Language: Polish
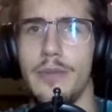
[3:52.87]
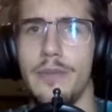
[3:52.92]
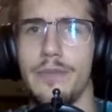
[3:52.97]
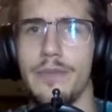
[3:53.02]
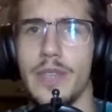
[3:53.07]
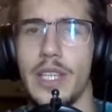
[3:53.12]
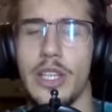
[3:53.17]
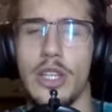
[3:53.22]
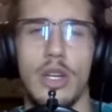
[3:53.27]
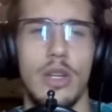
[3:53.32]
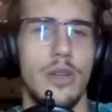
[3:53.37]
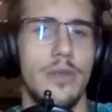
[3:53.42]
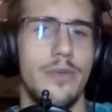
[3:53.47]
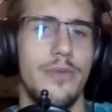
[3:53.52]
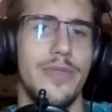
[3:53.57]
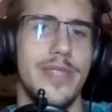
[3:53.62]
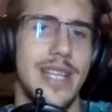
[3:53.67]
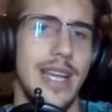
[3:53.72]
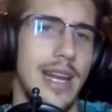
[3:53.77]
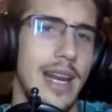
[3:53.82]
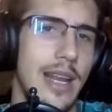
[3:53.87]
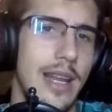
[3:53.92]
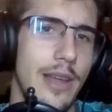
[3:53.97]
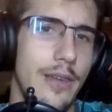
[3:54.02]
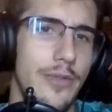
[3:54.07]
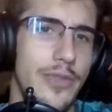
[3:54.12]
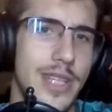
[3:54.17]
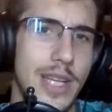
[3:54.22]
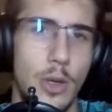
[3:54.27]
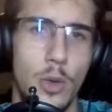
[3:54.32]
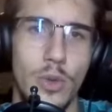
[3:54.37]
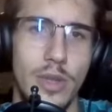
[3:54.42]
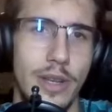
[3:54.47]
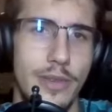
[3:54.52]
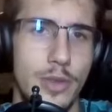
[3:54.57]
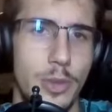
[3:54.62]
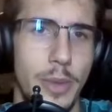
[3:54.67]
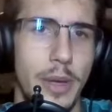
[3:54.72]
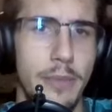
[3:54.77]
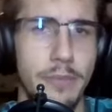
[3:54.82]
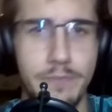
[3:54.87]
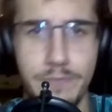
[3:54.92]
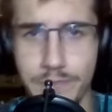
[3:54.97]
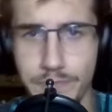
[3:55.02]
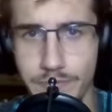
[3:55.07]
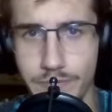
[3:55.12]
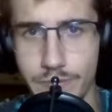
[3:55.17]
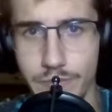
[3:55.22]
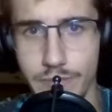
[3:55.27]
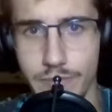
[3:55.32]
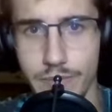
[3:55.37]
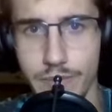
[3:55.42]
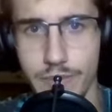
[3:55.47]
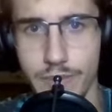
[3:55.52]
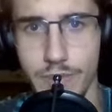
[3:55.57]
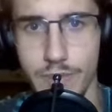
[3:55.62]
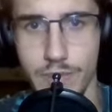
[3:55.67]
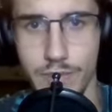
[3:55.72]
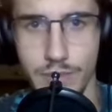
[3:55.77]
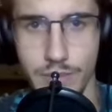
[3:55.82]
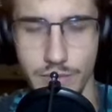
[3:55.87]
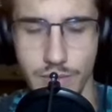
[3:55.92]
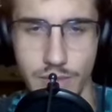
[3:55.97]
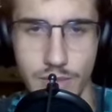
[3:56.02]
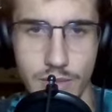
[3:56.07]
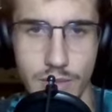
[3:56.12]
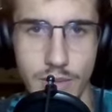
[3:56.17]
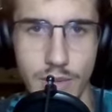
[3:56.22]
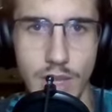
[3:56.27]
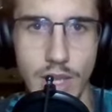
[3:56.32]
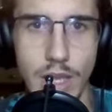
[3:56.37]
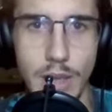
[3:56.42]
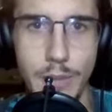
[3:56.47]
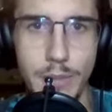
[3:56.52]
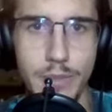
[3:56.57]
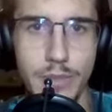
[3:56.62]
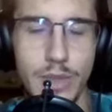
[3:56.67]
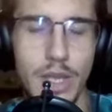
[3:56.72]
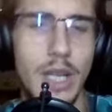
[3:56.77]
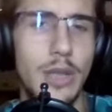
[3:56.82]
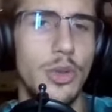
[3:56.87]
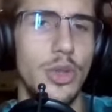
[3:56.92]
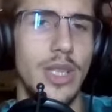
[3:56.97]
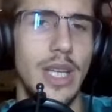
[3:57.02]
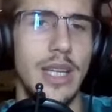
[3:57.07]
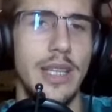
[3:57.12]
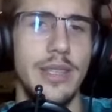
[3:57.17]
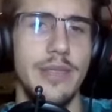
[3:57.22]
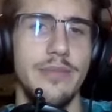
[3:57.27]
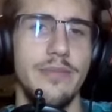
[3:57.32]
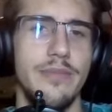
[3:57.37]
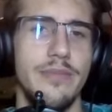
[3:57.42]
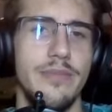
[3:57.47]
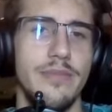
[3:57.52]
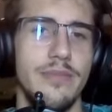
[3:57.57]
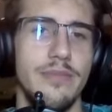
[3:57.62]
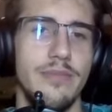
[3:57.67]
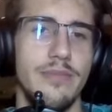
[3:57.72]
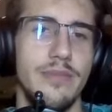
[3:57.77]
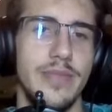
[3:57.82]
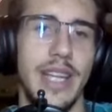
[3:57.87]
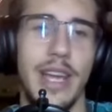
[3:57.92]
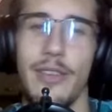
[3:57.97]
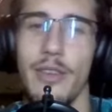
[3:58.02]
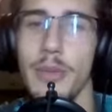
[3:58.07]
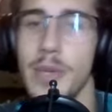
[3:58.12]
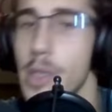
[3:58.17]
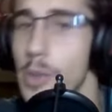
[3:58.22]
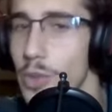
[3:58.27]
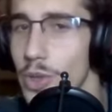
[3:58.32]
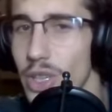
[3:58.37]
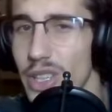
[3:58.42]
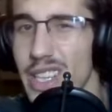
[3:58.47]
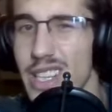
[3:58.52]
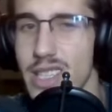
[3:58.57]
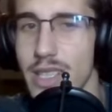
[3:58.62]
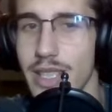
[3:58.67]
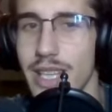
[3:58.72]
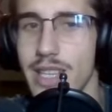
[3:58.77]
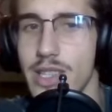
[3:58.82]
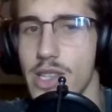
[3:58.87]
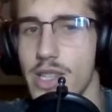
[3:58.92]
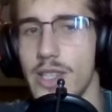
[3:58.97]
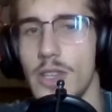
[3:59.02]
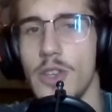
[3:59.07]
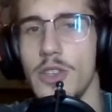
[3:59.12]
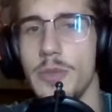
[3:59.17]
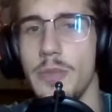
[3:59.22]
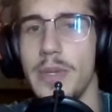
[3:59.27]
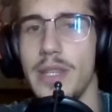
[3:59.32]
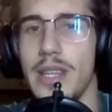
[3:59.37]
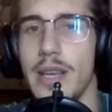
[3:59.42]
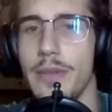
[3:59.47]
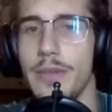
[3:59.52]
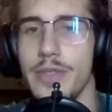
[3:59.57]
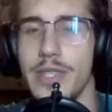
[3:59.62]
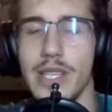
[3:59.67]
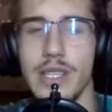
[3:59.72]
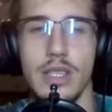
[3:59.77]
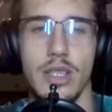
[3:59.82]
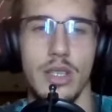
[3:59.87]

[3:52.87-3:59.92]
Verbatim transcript: I to zagrane w sekundę w sumie. Mm. No a tutaj nie wiem, czemu to nie, nie zostało zbite. W sensie